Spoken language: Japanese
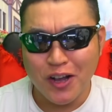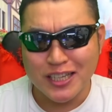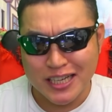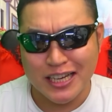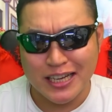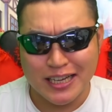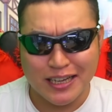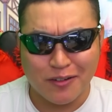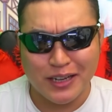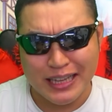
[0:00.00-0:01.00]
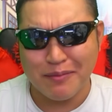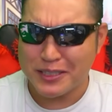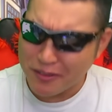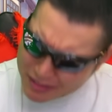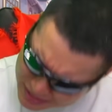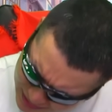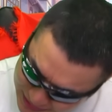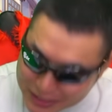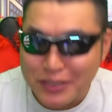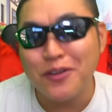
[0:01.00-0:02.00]
これがね、まあ、そんな
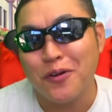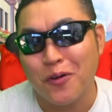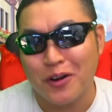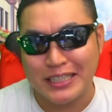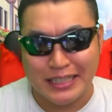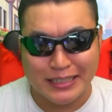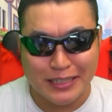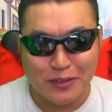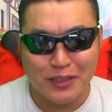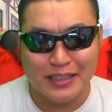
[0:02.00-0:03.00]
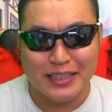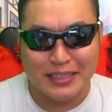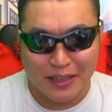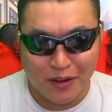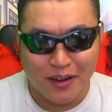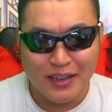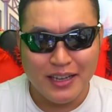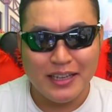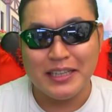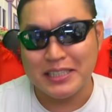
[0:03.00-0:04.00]
に強い祠じゃなさそうなんですけど、
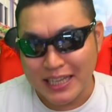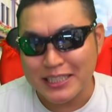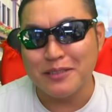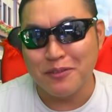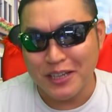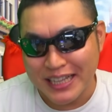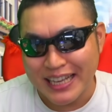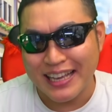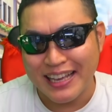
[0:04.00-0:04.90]
久しぶりに